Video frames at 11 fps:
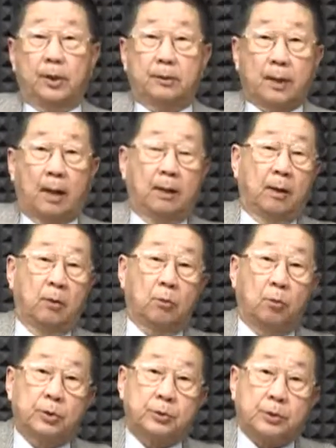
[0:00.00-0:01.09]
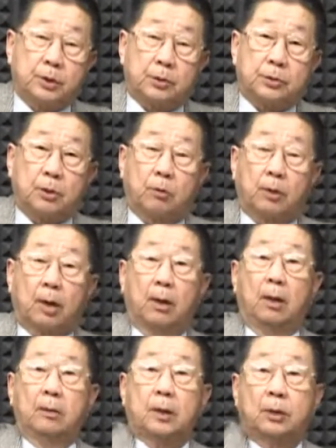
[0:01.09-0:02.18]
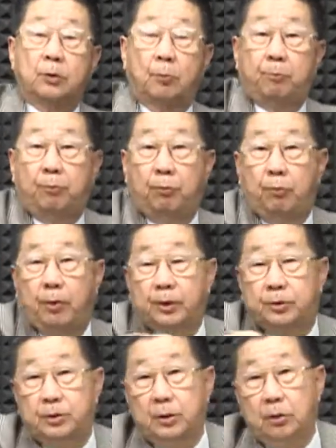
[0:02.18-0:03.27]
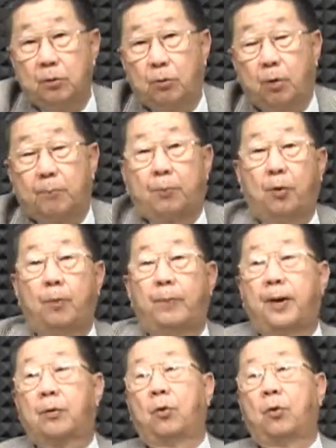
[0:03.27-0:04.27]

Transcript: 以当人过世的时候呢，他就不会经过 probate